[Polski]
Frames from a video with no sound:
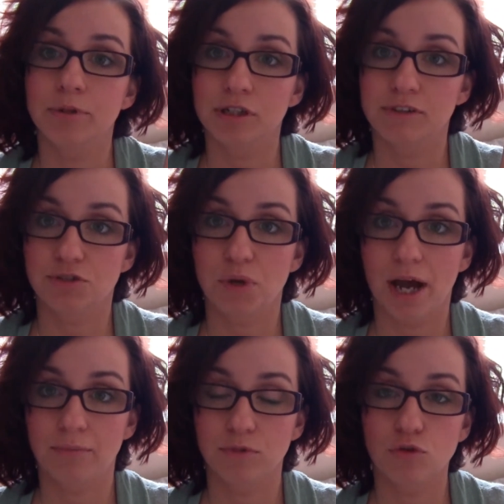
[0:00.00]
ponieważ
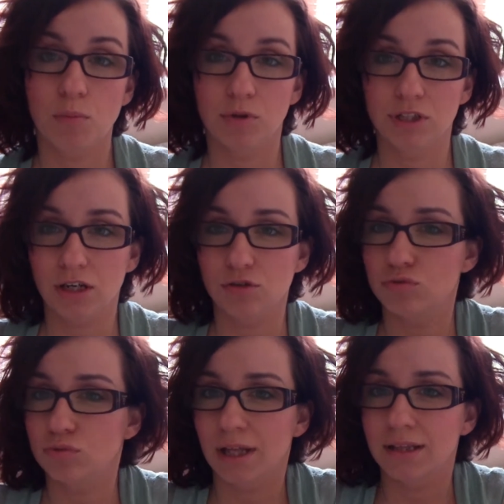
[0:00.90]
miałam kłopot, jakoś
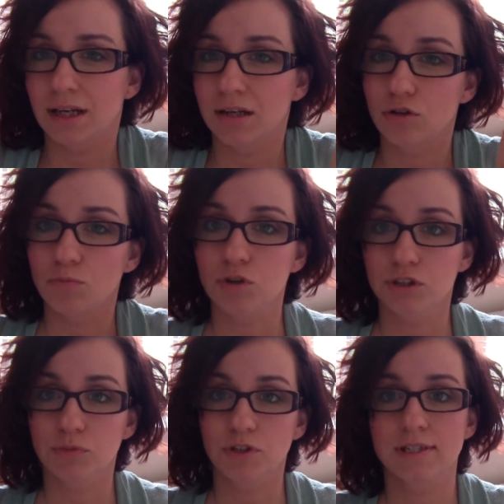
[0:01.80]
tutaj te
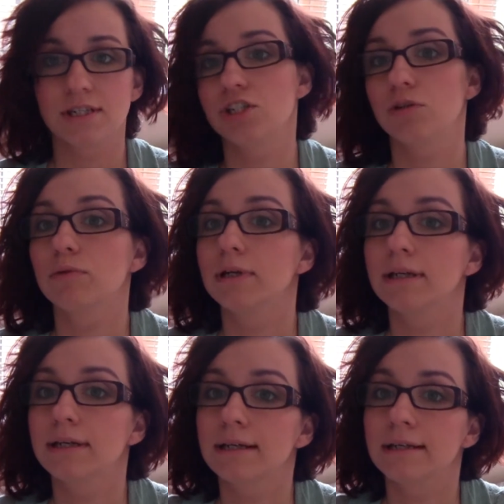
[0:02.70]
hormony moje zaczęły
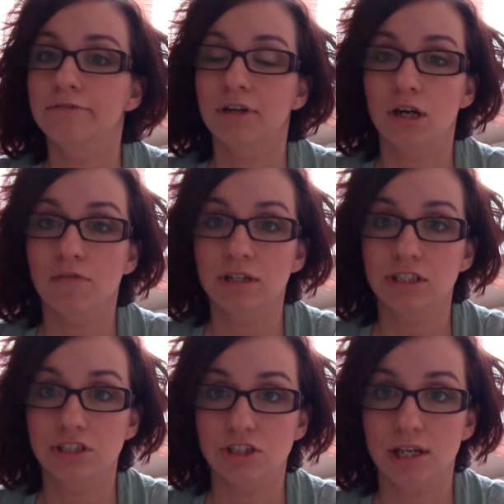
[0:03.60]

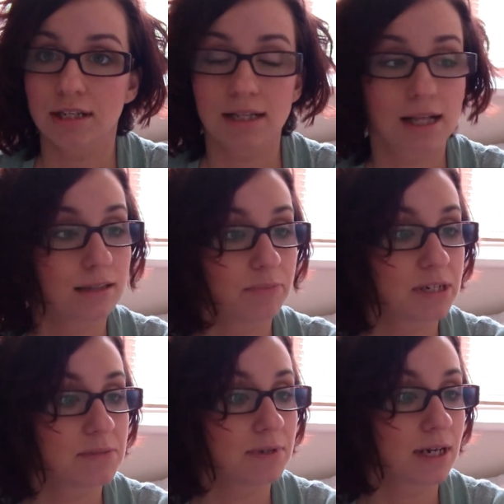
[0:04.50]
wariować i żaden
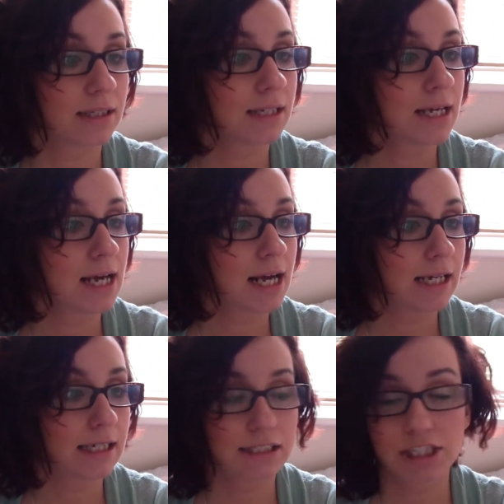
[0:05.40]
antyperspirant
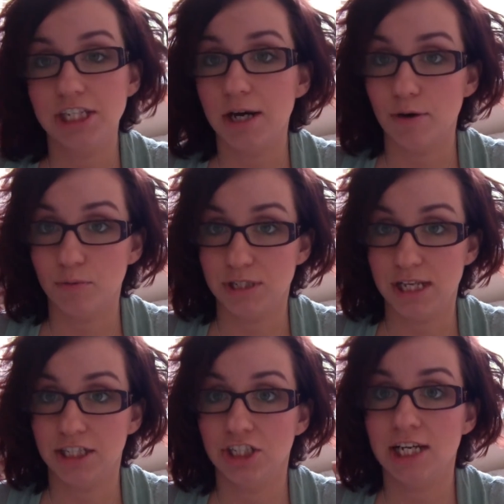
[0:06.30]
nie działał przez
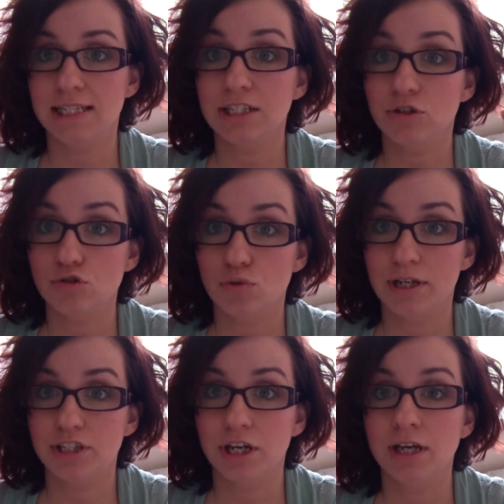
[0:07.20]
jakiś czas i to
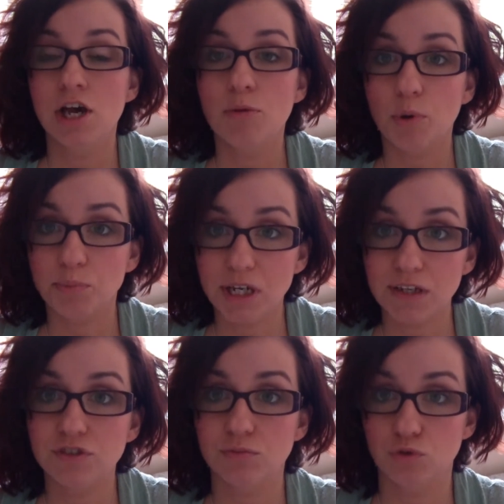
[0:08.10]
słuchajcie, po
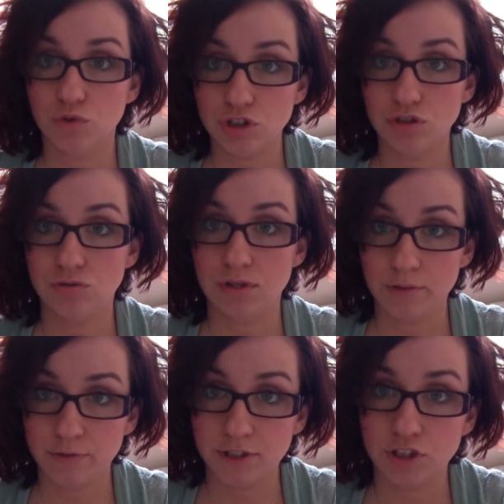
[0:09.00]
pierwszym użyciu
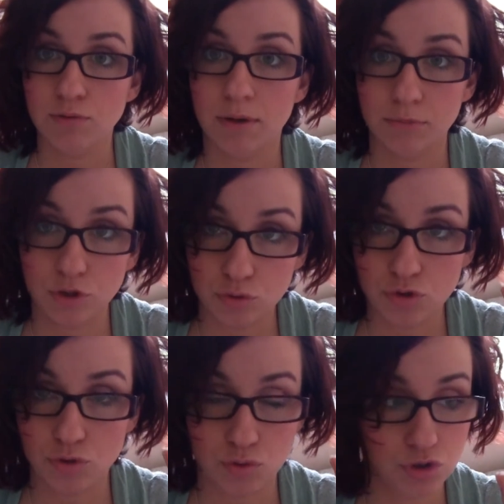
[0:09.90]
zauważyłam
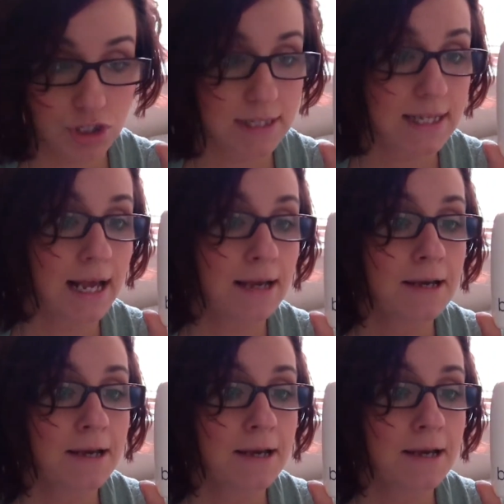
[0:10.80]
już różnicę.